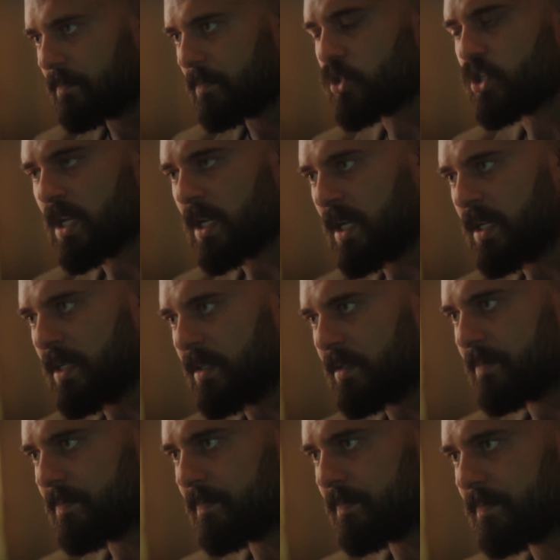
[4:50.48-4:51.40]
بص يا ليلى
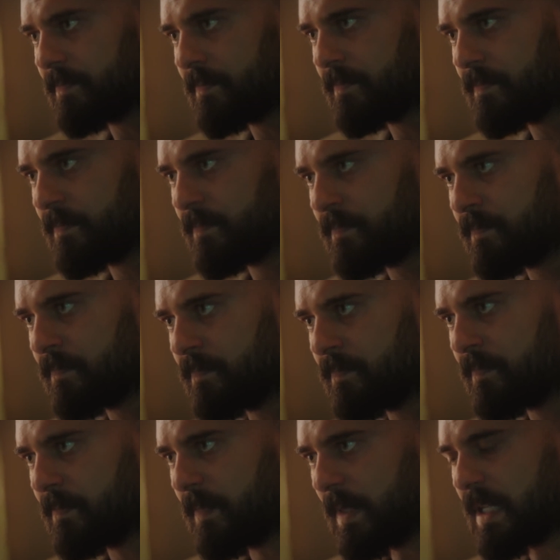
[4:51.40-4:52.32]

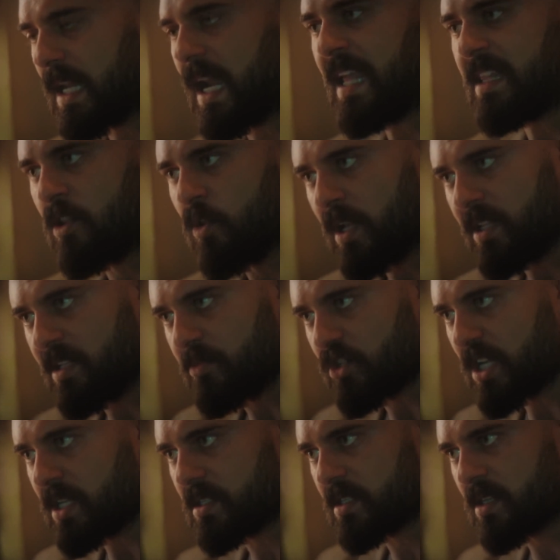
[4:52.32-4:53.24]
انا لحد دلوقتي
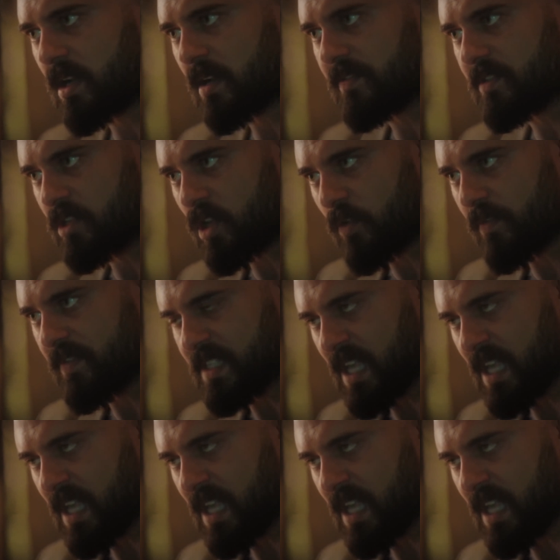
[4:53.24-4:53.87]
مش عايز اتصرف تصرف